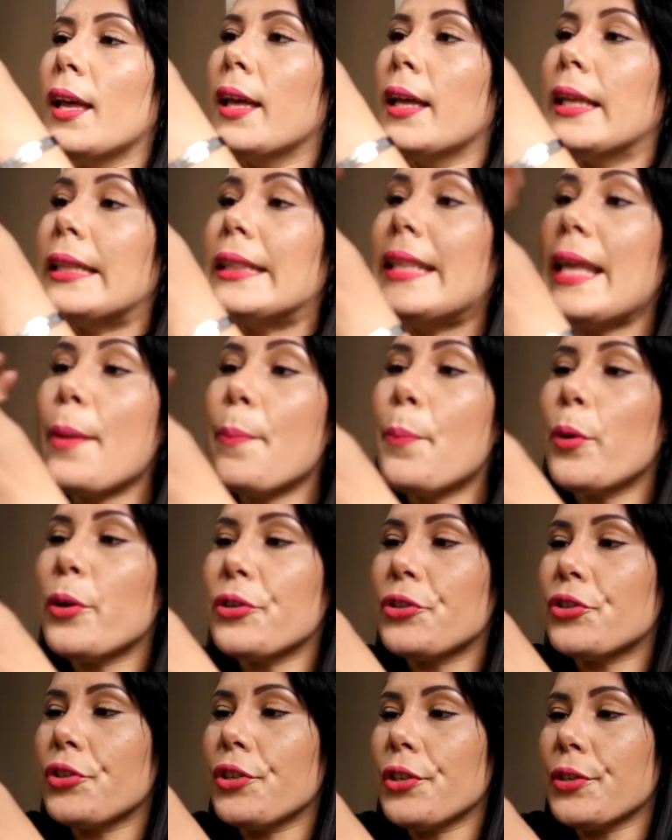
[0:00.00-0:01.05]

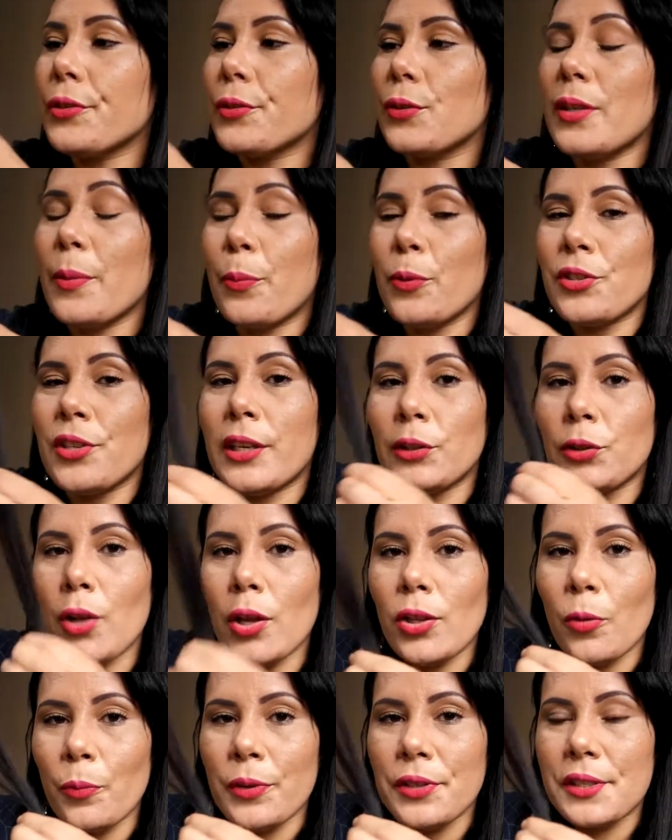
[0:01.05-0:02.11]
Depois disso, depois dele
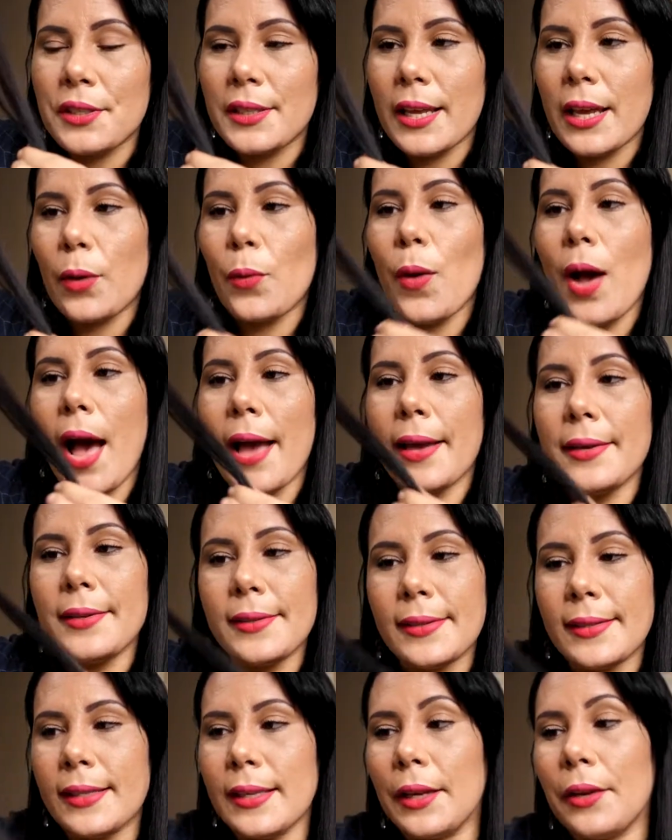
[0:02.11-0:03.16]
totalmente seco, aí
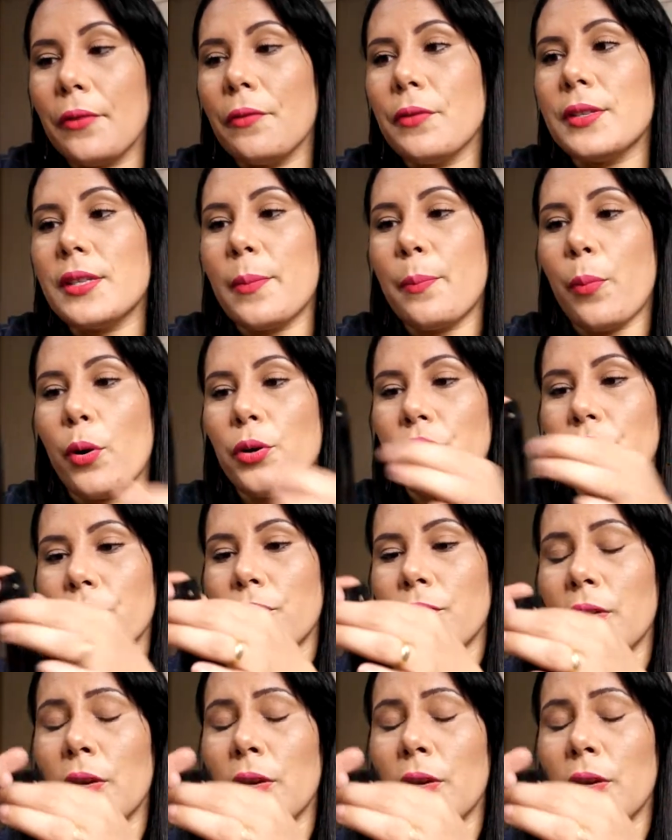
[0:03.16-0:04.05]
sim, você pode vir